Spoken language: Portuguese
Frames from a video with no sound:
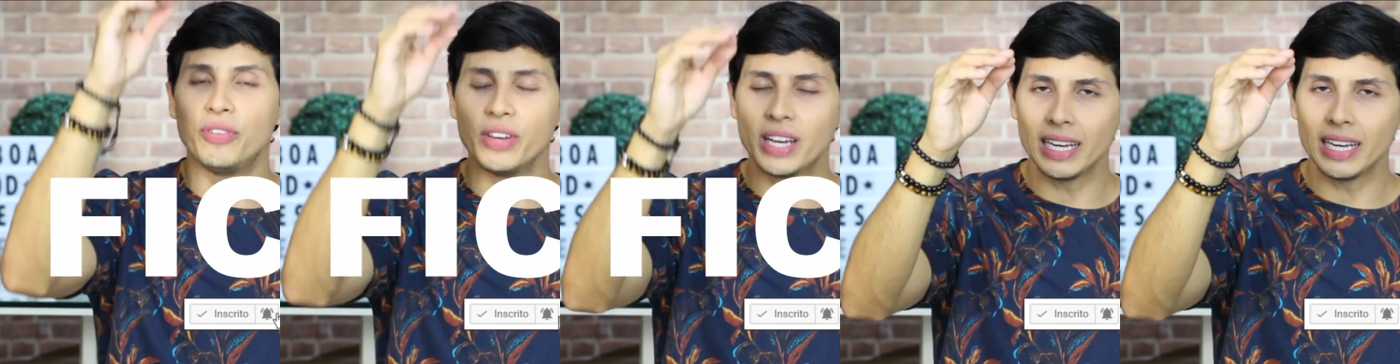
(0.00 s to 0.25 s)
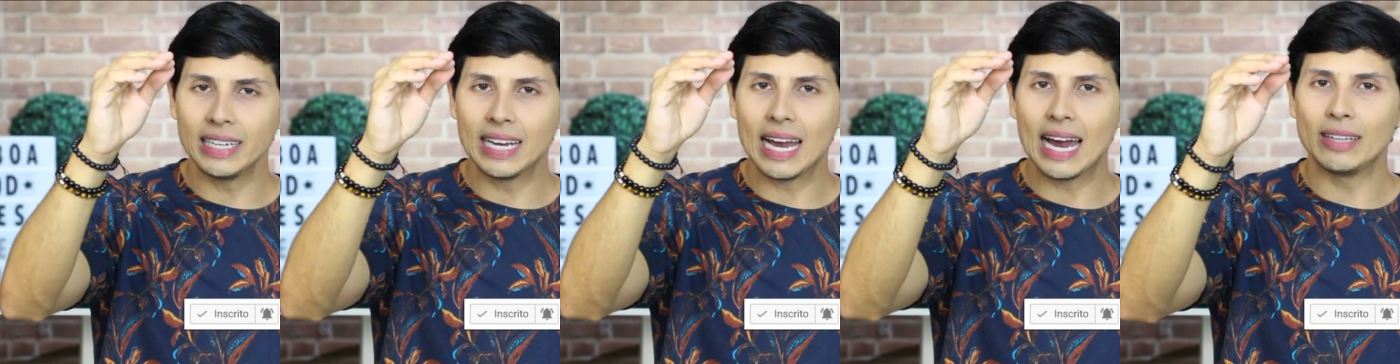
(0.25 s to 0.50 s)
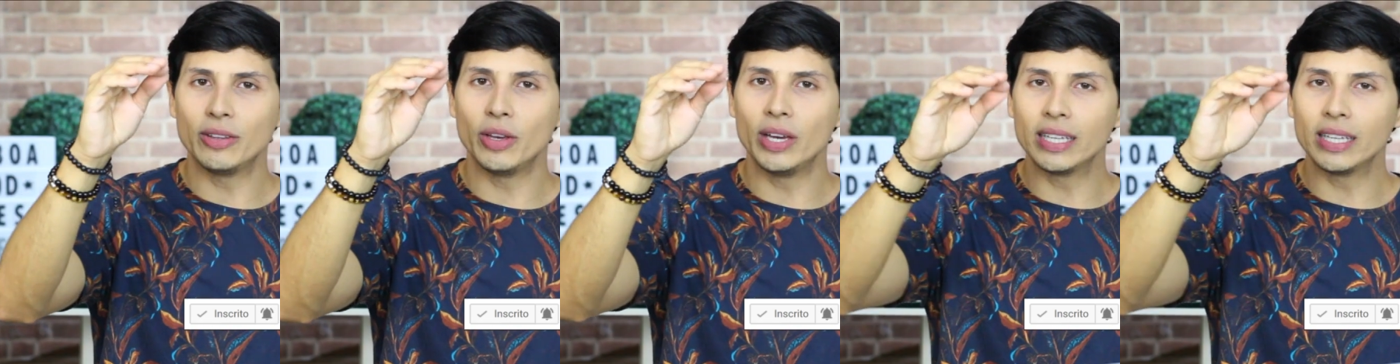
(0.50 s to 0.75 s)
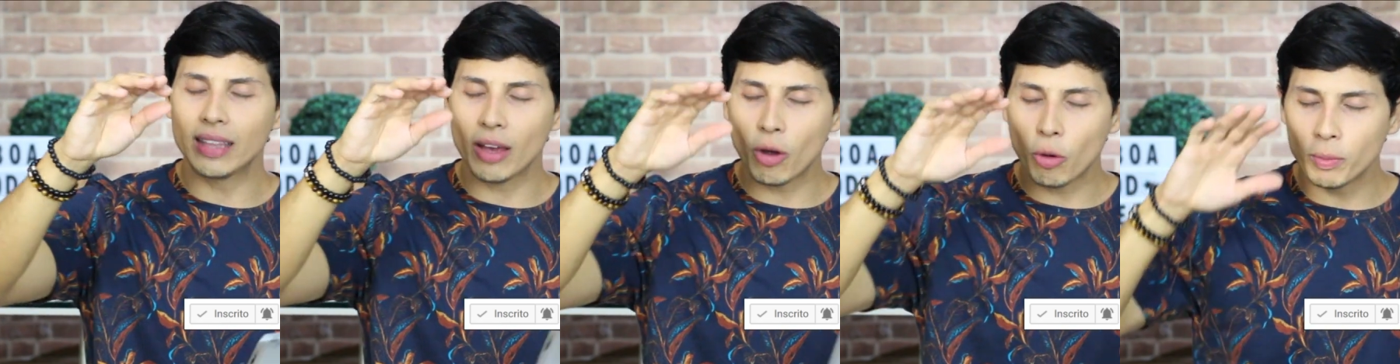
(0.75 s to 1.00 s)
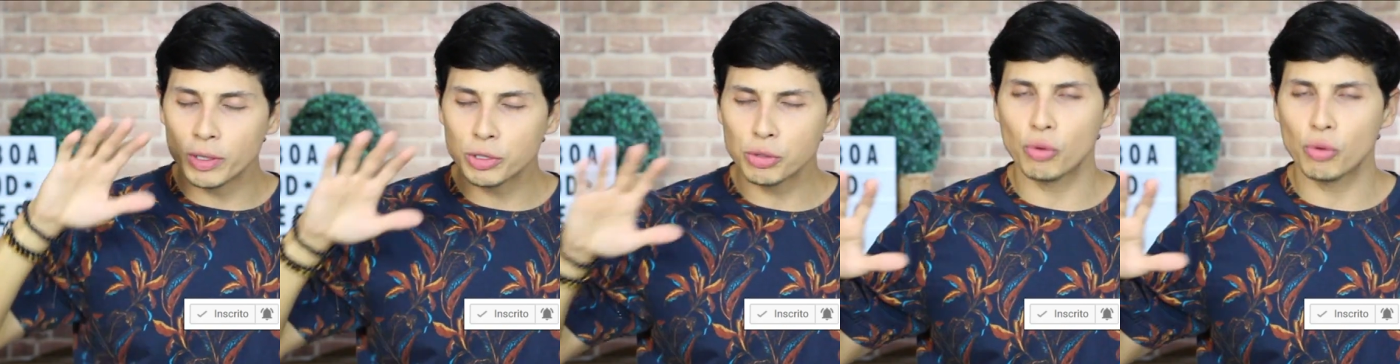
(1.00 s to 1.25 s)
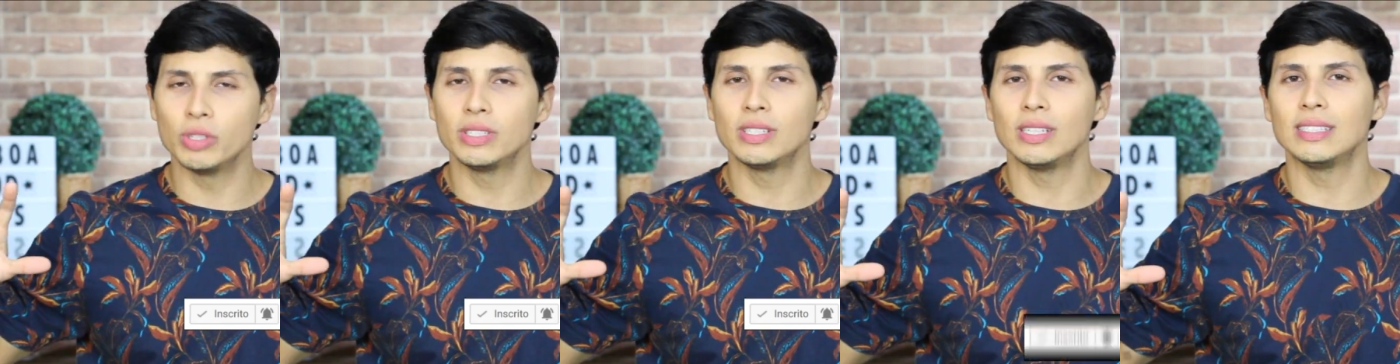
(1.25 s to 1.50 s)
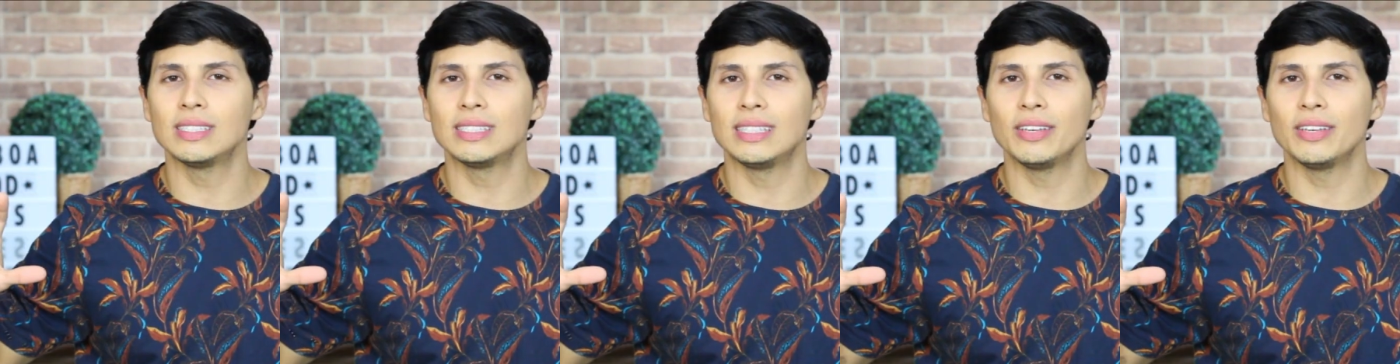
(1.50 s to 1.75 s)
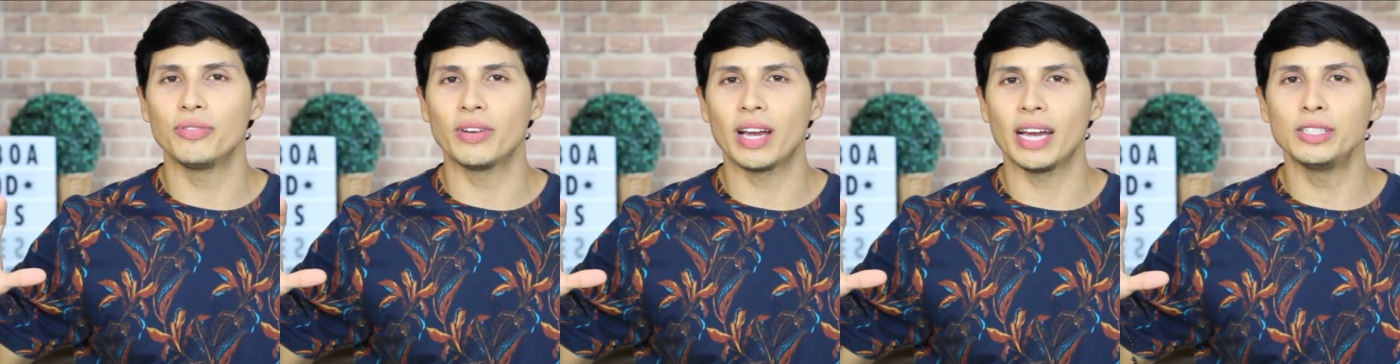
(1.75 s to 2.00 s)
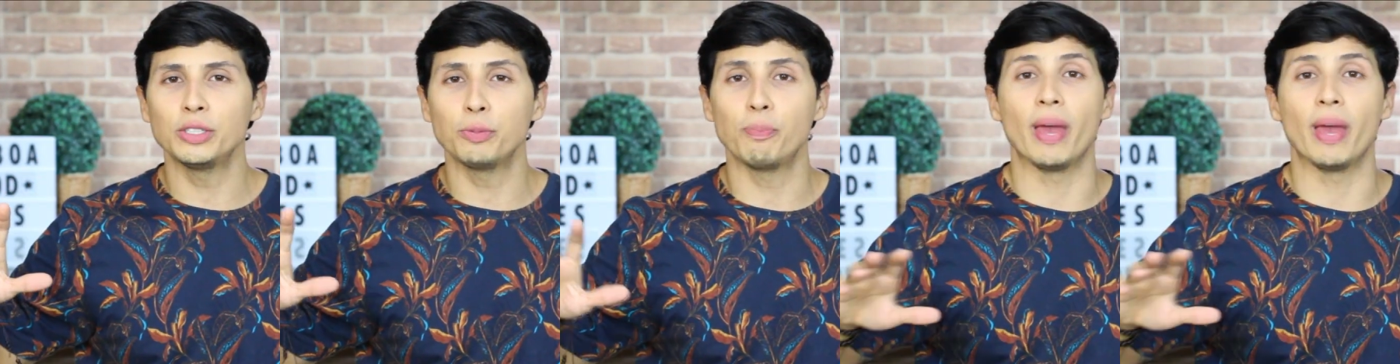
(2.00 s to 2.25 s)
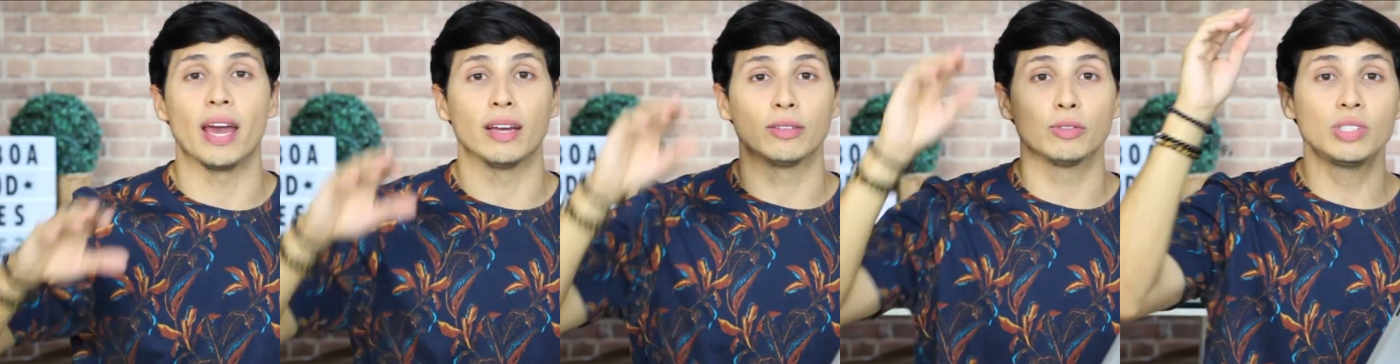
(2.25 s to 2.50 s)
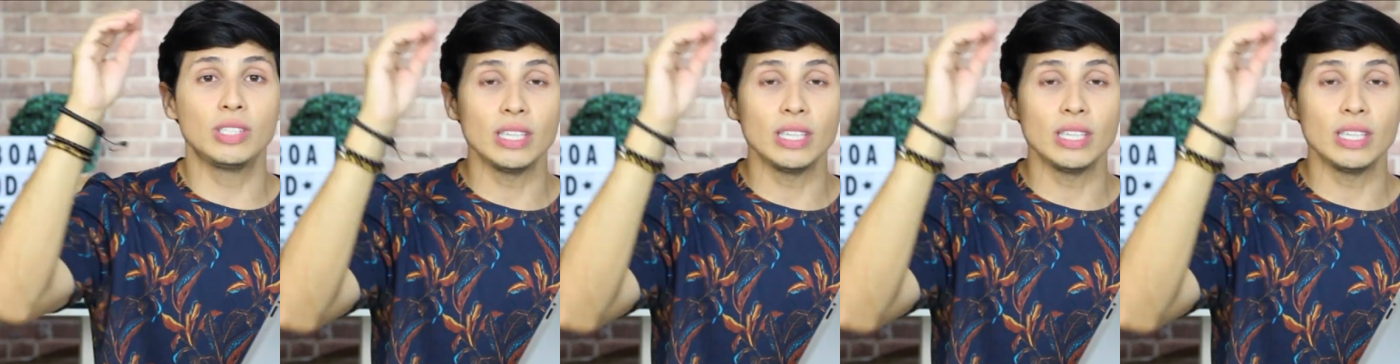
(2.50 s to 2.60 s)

fica ligado aí que tem algumas coisas aí que você tem que ficar esperto.